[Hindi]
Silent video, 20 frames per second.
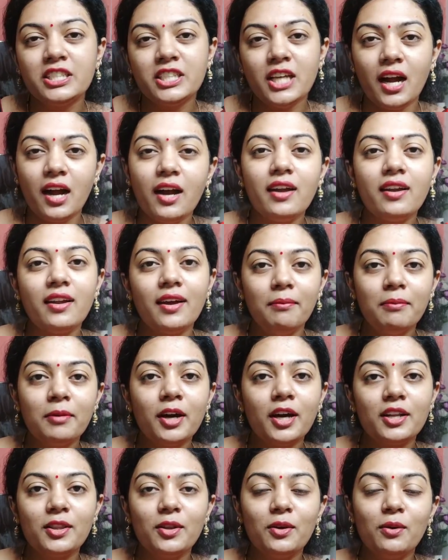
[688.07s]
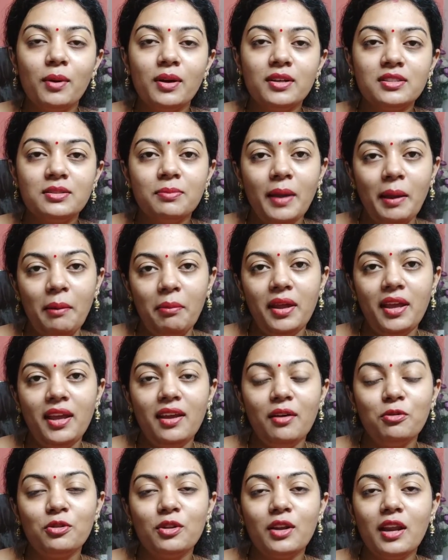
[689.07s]
शक्कर कम करती हूँ बस मे भी
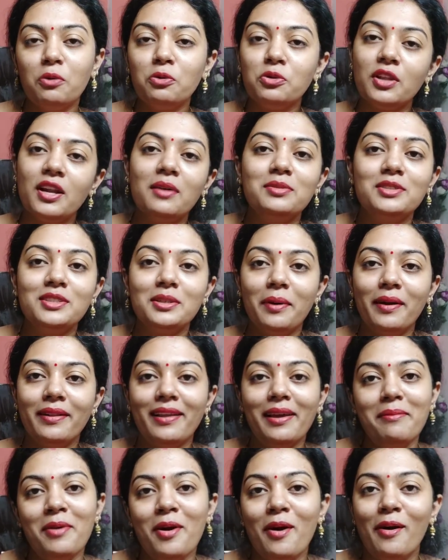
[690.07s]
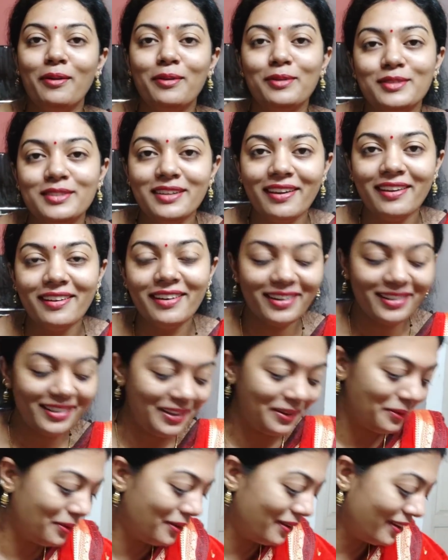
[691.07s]
उतना उतना मुझे पता है मैं और कुछ नहीं
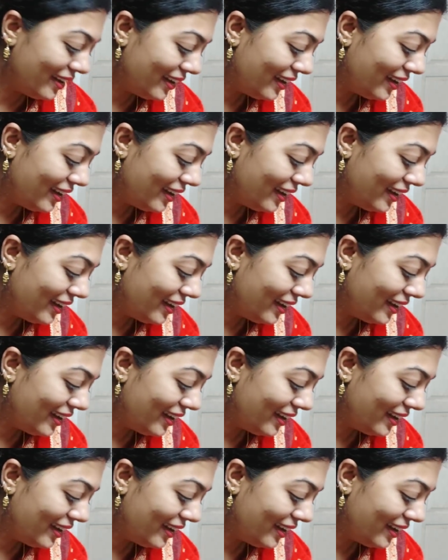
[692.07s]
करती हूँ